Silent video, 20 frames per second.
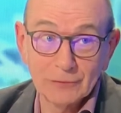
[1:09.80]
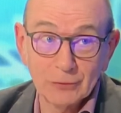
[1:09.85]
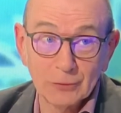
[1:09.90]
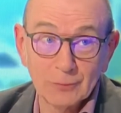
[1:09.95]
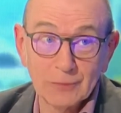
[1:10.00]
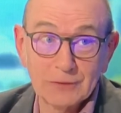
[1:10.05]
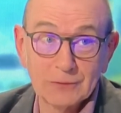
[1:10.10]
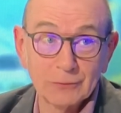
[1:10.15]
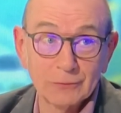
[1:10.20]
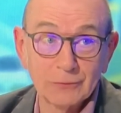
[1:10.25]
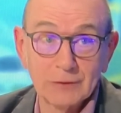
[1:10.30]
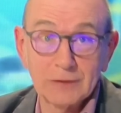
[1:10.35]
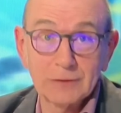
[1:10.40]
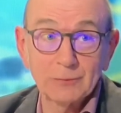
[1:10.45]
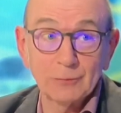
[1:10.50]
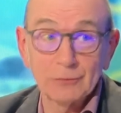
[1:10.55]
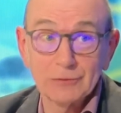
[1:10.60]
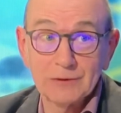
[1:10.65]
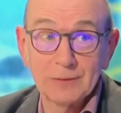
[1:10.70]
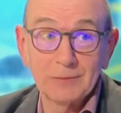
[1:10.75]
les entreprises ont une
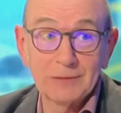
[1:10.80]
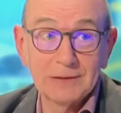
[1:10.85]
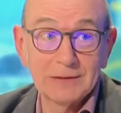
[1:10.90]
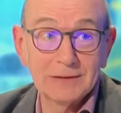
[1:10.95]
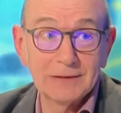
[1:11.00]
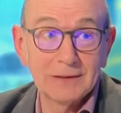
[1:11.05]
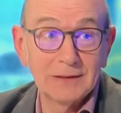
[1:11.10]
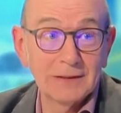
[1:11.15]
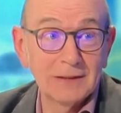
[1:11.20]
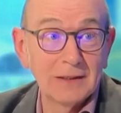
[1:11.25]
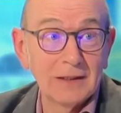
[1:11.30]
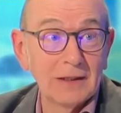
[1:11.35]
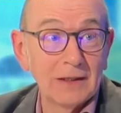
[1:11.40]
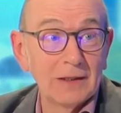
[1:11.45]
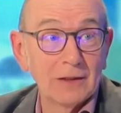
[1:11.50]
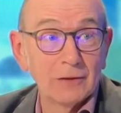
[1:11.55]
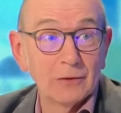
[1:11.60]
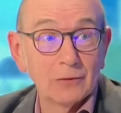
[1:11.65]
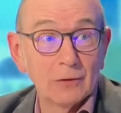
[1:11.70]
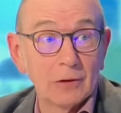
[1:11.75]
responsabilité
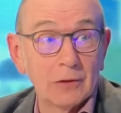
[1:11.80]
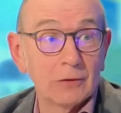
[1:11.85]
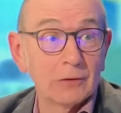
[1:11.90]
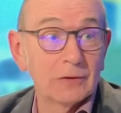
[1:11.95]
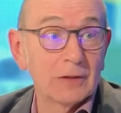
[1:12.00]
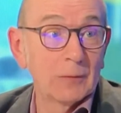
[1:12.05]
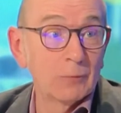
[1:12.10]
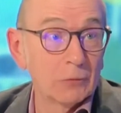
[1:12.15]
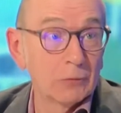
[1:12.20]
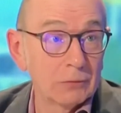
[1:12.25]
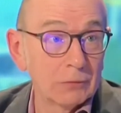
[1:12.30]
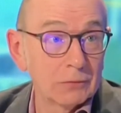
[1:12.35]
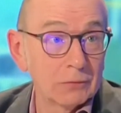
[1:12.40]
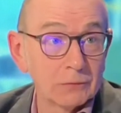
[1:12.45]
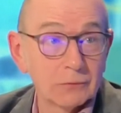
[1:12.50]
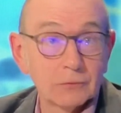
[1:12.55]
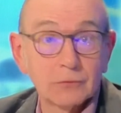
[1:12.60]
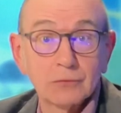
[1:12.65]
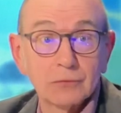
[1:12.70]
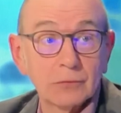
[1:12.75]
en amont
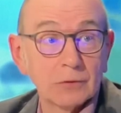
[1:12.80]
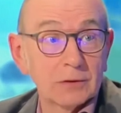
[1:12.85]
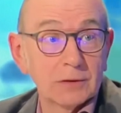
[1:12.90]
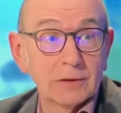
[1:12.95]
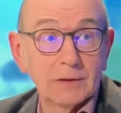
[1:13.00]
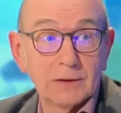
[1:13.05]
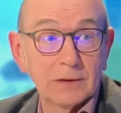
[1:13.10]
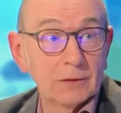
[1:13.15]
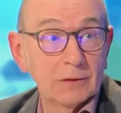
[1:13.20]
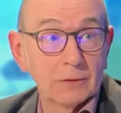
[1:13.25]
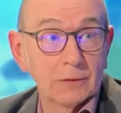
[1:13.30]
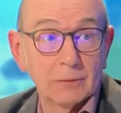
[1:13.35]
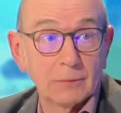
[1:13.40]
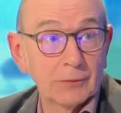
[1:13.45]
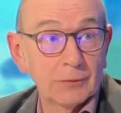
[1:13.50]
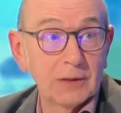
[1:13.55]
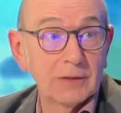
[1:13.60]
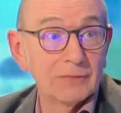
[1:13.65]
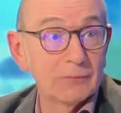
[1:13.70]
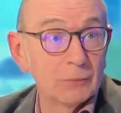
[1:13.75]
sur les euh,
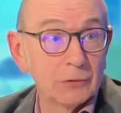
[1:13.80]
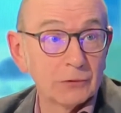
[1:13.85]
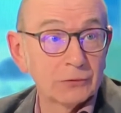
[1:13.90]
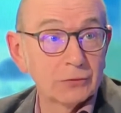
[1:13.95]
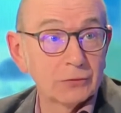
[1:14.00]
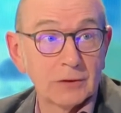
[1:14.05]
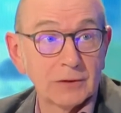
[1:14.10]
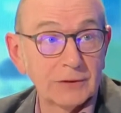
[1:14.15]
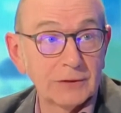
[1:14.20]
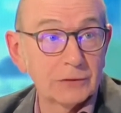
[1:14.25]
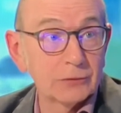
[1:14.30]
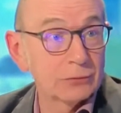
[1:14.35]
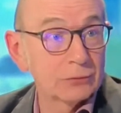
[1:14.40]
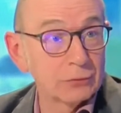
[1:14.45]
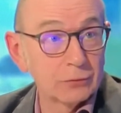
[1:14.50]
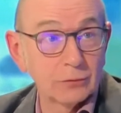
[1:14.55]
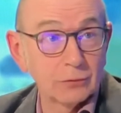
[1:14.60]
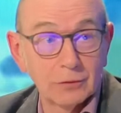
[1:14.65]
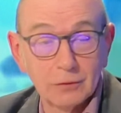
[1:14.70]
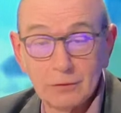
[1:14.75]
prélèvements sur la
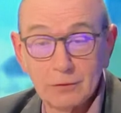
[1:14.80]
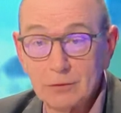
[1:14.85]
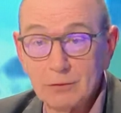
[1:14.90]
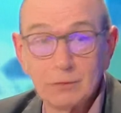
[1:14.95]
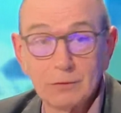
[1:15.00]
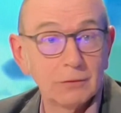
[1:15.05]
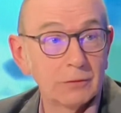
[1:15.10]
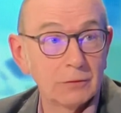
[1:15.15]
nature, euh,